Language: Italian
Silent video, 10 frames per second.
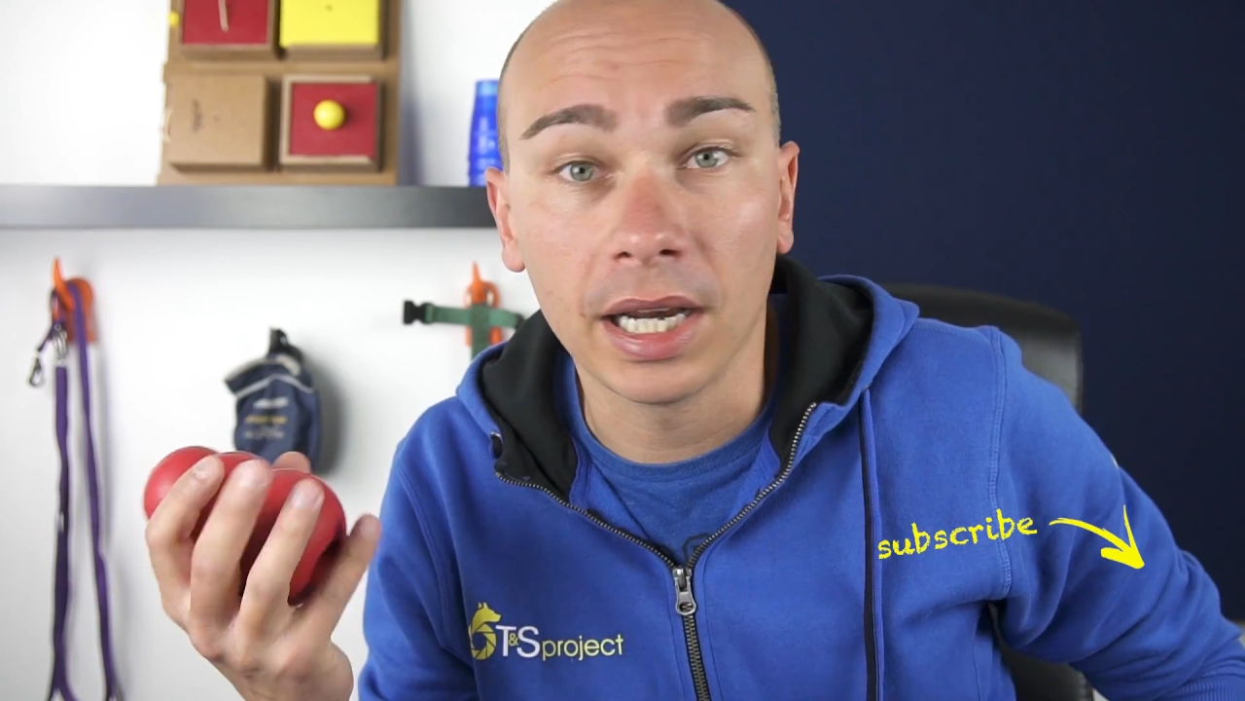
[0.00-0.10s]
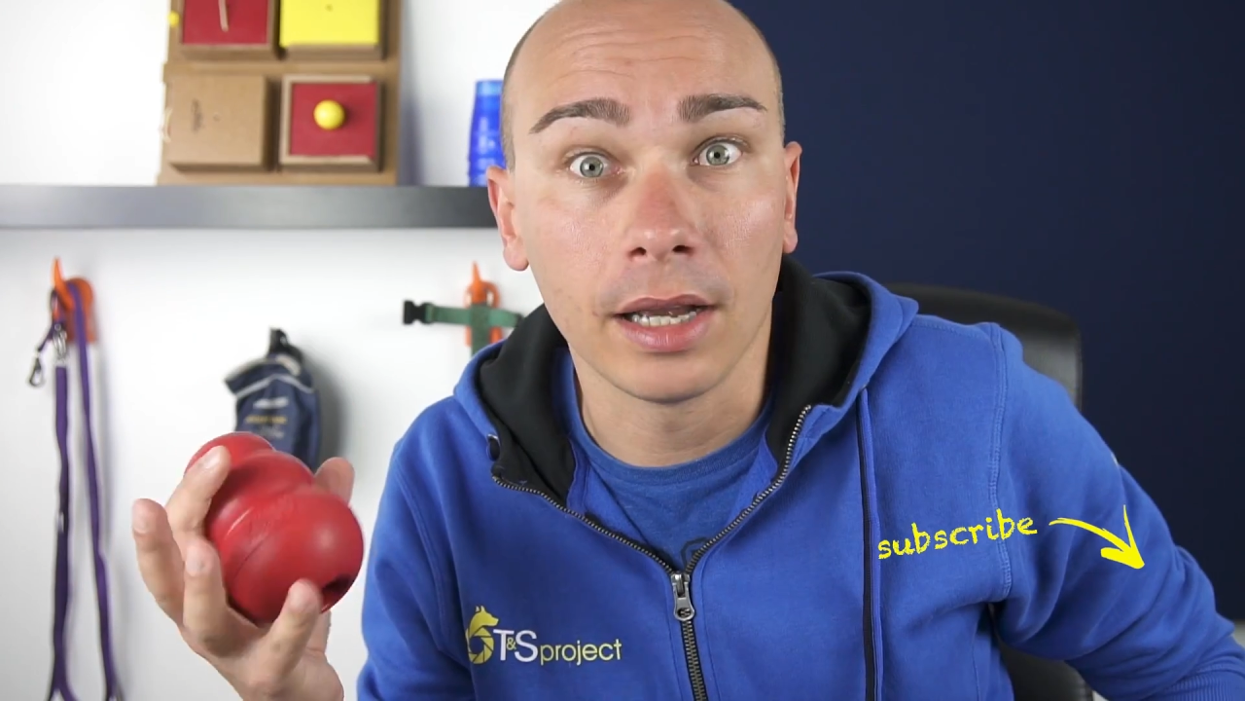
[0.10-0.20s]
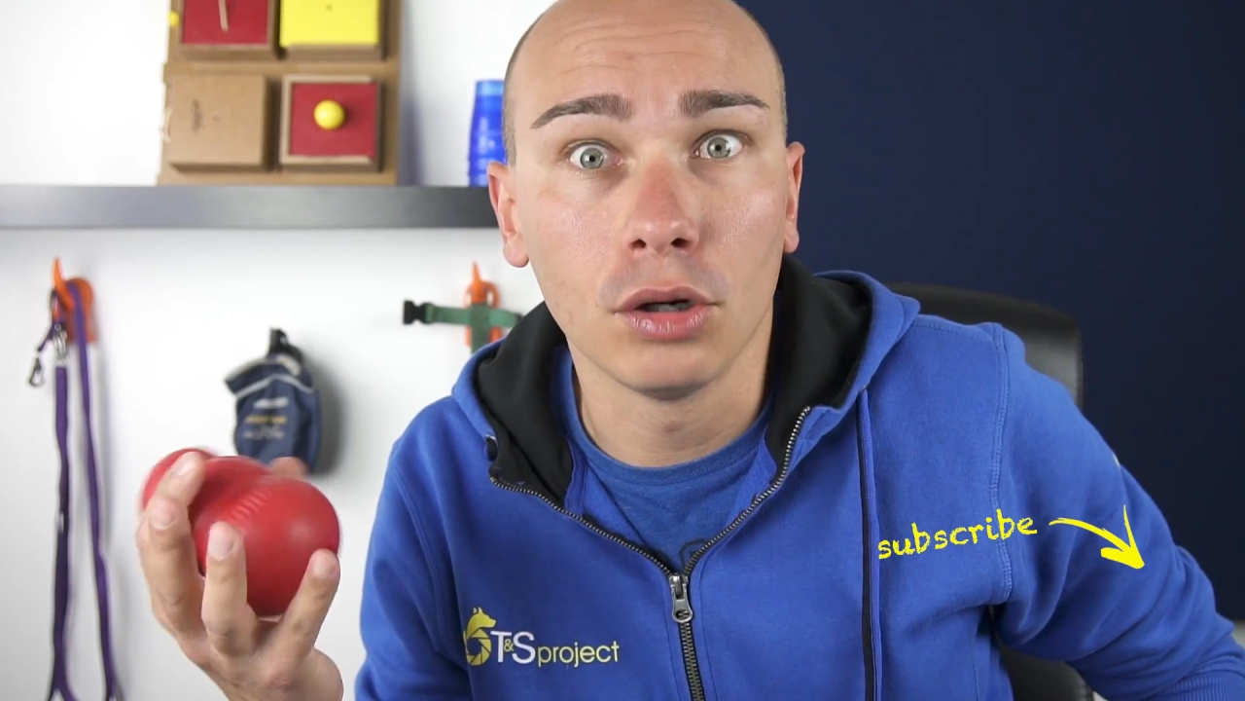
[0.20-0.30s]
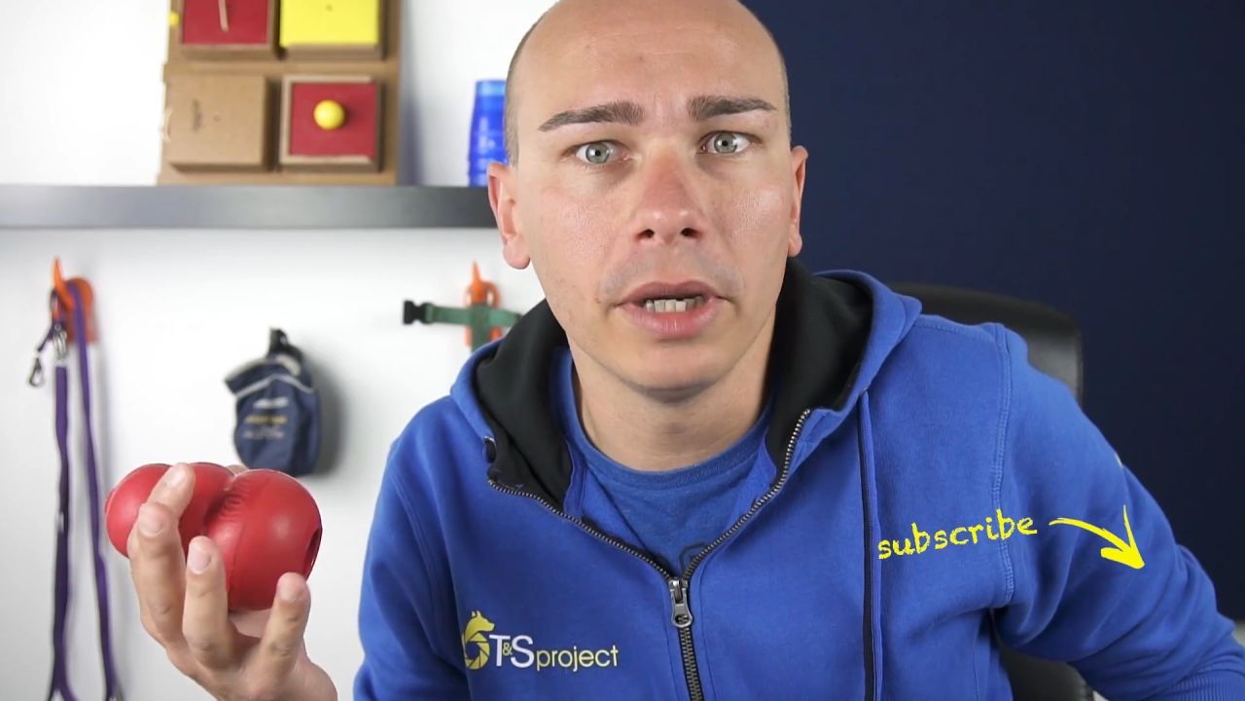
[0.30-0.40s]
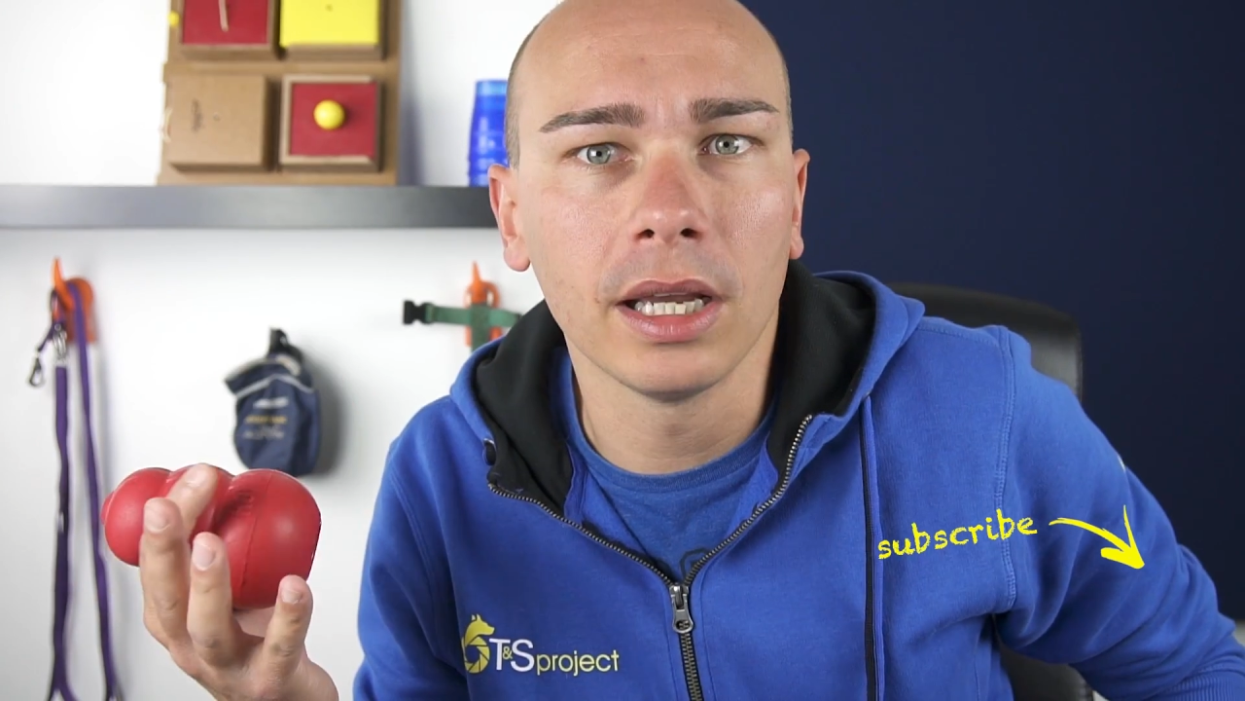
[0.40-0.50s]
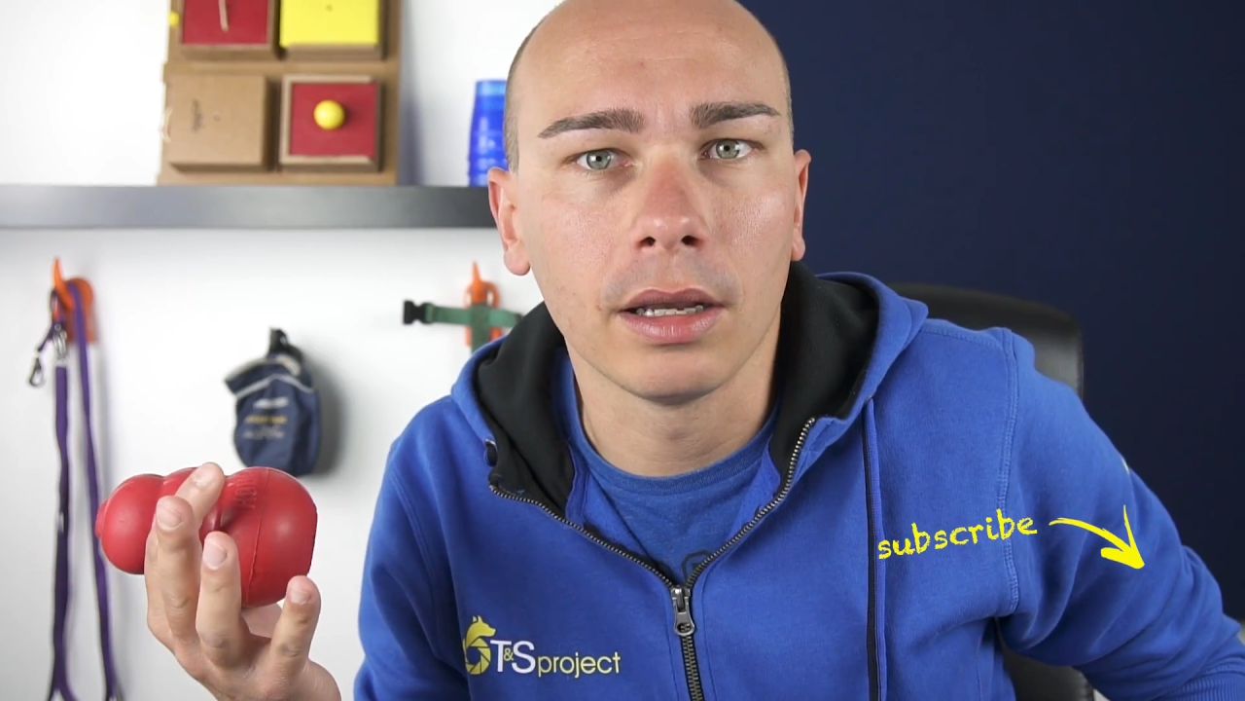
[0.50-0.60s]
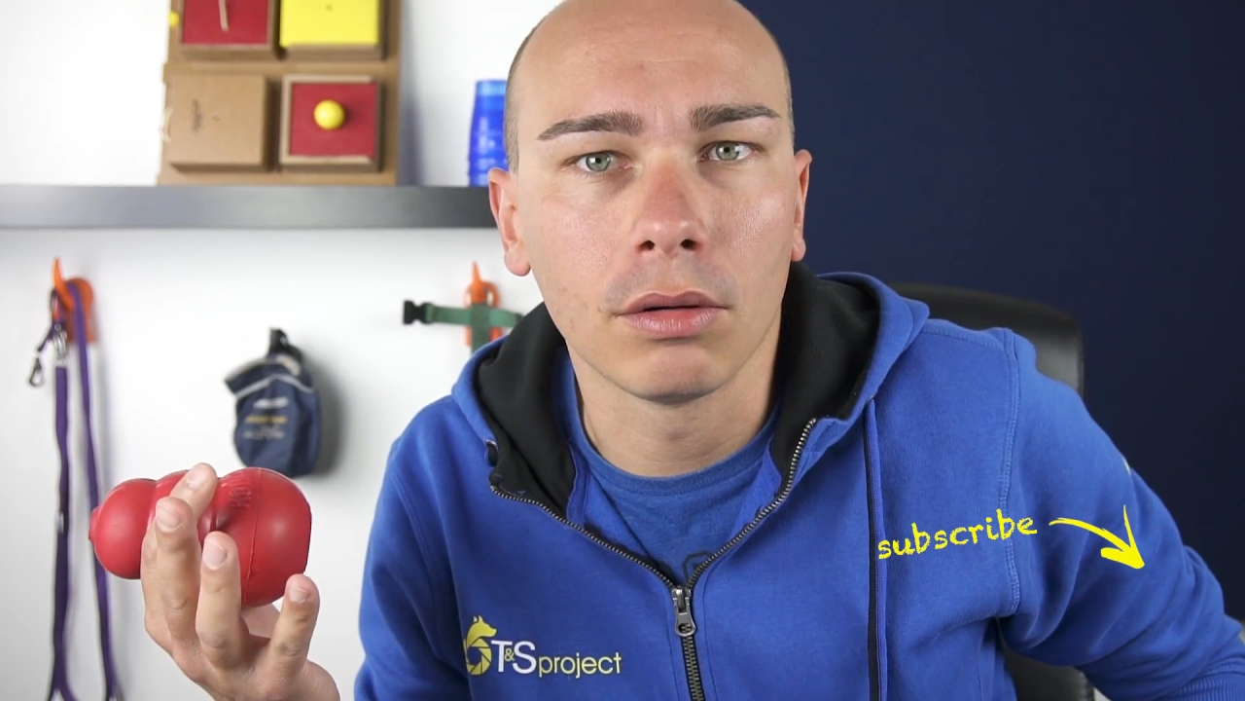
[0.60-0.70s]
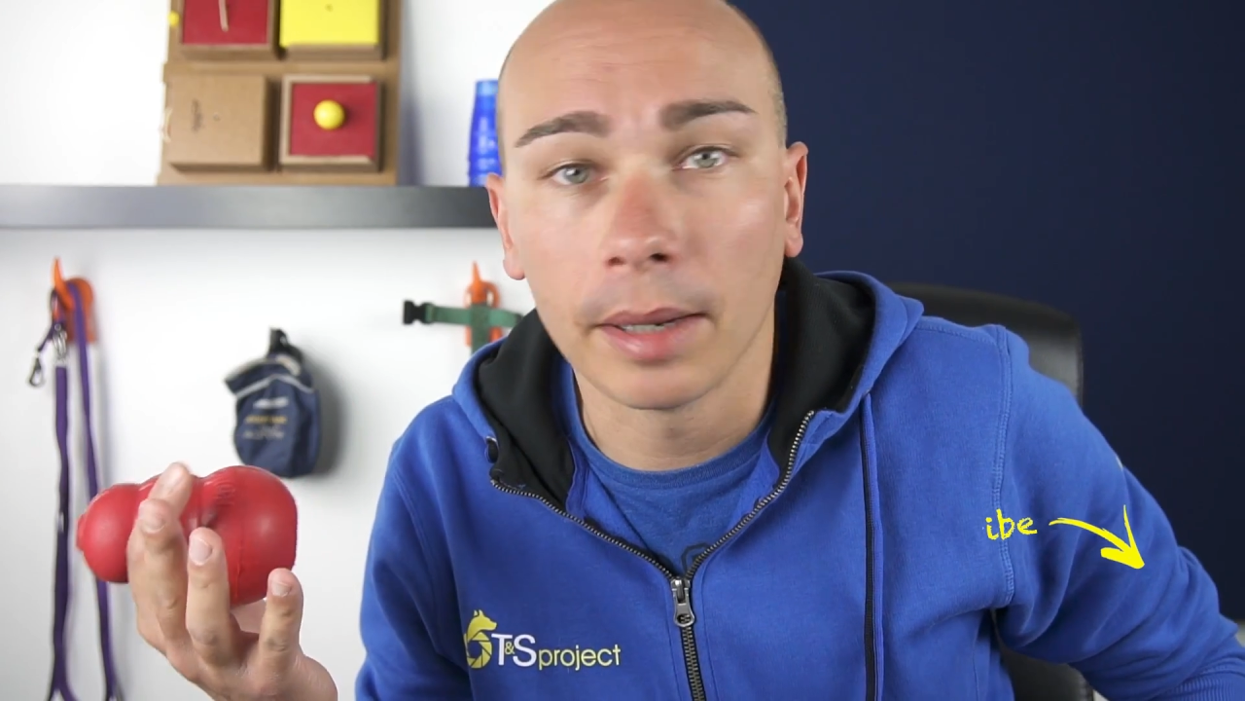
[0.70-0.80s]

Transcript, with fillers: perché come